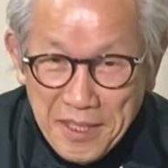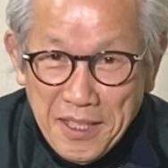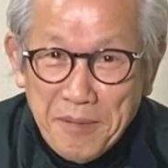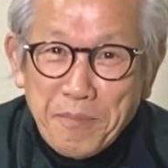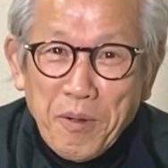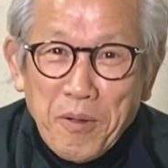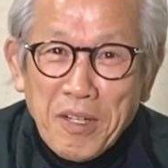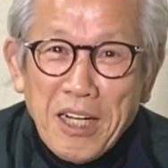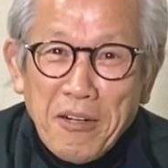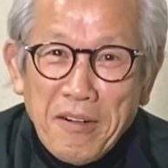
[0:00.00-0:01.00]
一方、小
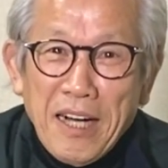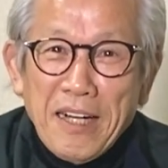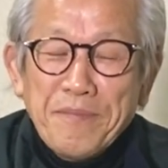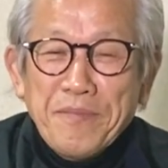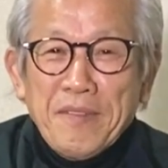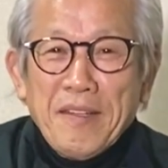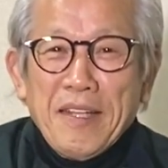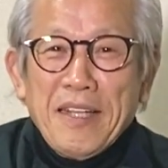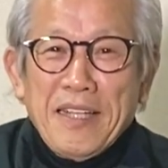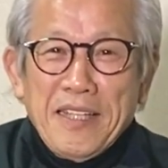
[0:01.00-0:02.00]
川は、
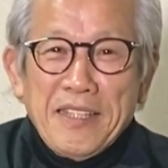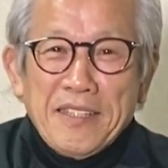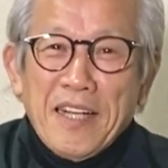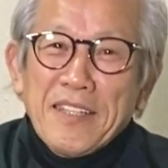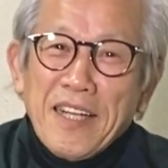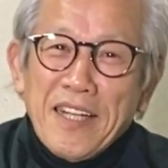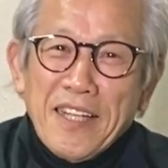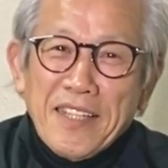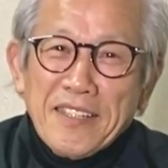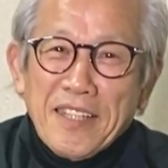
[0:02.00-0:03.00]
3
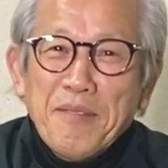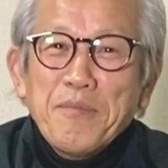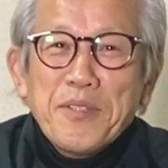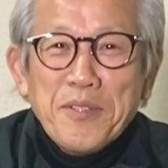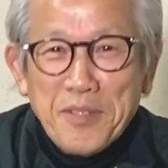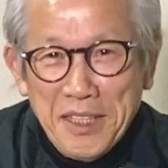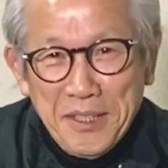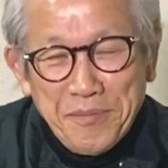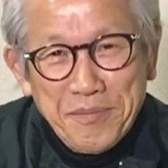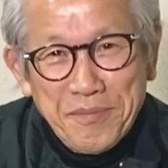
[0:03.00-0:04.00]
回3分の
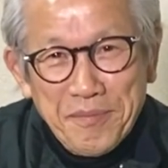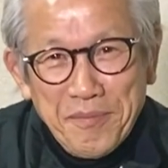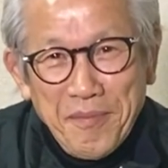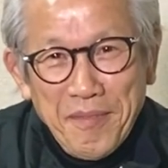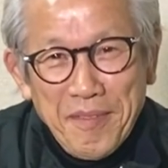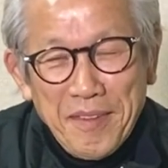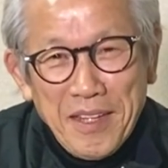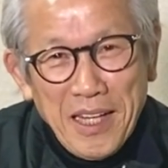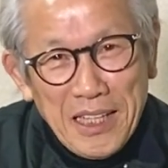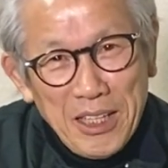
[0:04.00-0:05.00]
2、
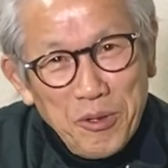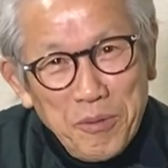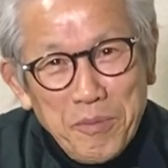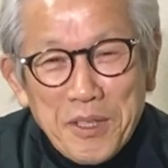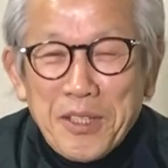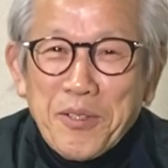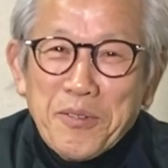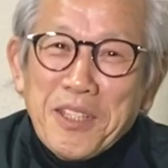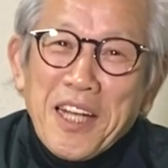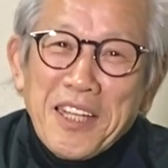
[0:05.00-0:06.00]
7本もヒット
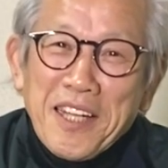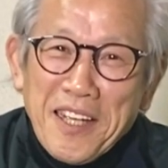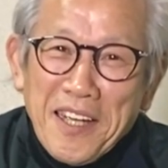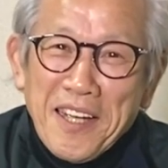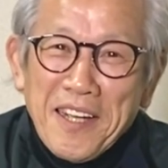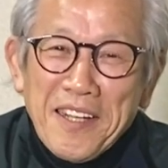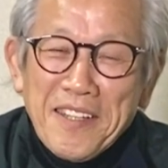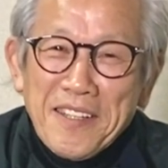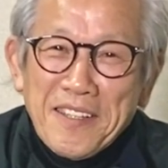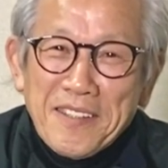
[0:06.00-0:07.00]
打たれてね、
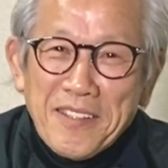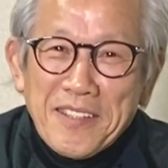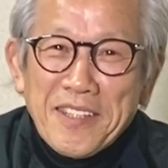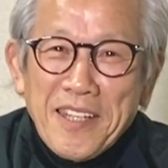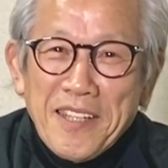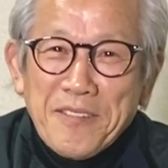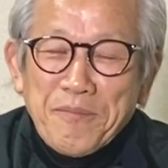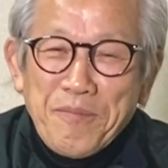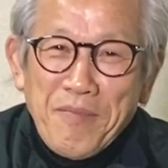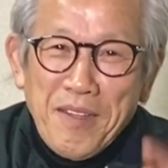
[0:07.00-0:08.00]
そして
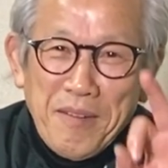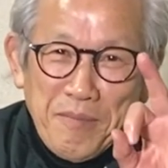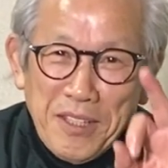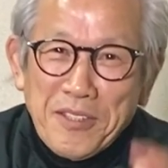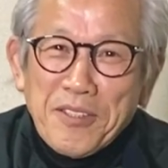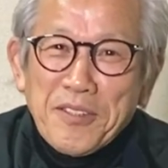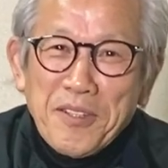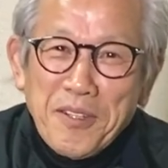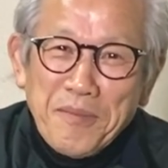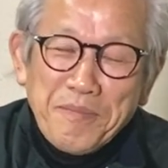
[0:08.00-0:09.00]
3つ
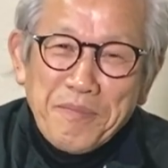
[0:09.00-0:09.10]
の